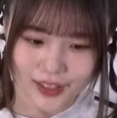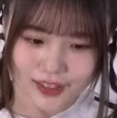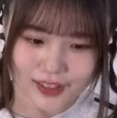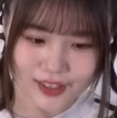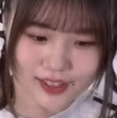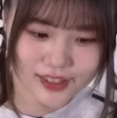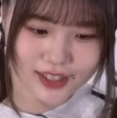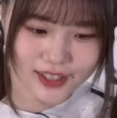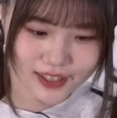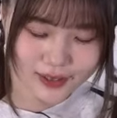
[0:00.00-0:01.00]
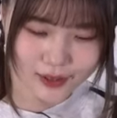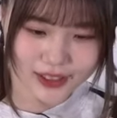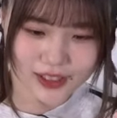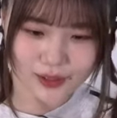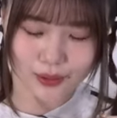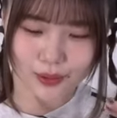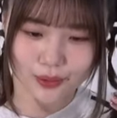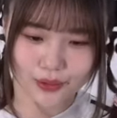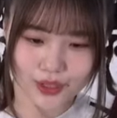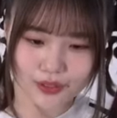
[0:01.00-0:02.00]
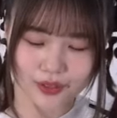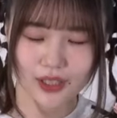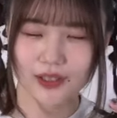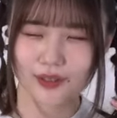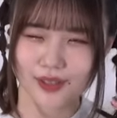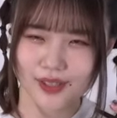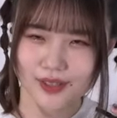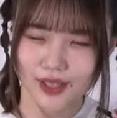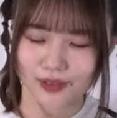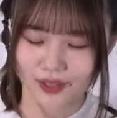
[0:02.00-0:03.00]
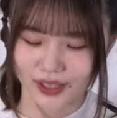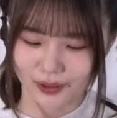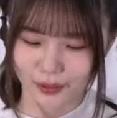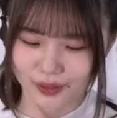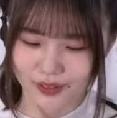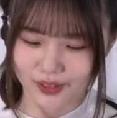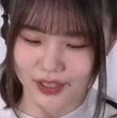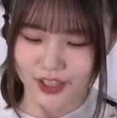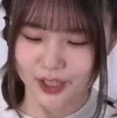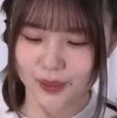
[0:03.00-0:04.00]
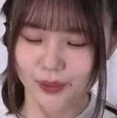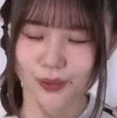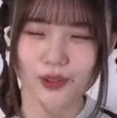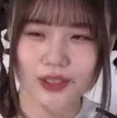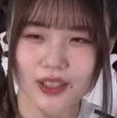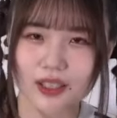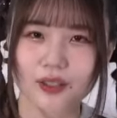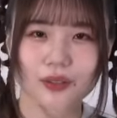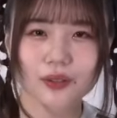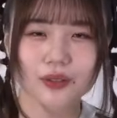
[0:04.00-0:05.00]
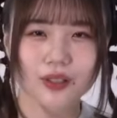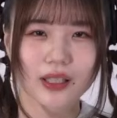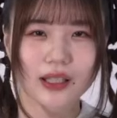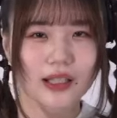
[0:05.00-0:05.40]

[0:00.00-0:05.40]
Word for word: 人生私のこの二十何年の人生の中でトータルで一番多いってなると